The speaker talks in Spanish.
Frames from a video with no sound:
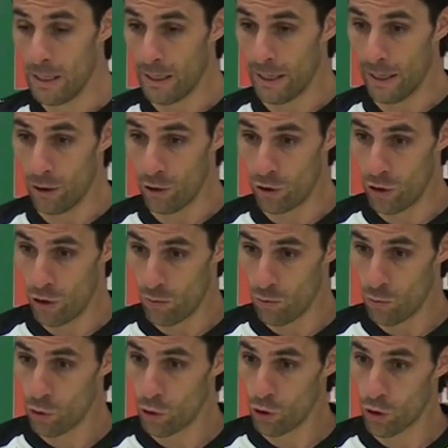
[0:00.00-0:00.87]
que nos dio
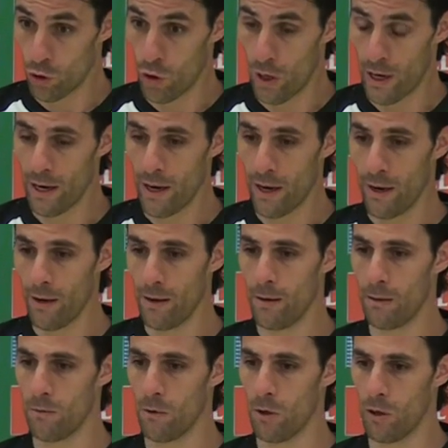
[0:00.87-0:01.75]
mucho
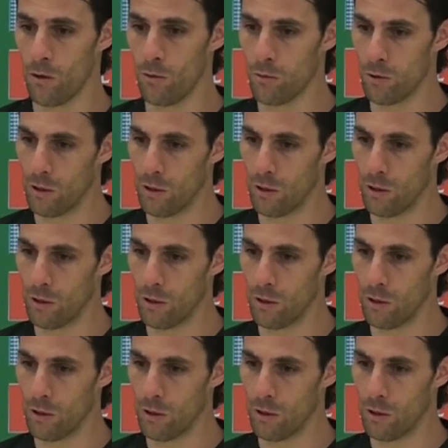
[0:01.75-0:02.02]
aire, bueno,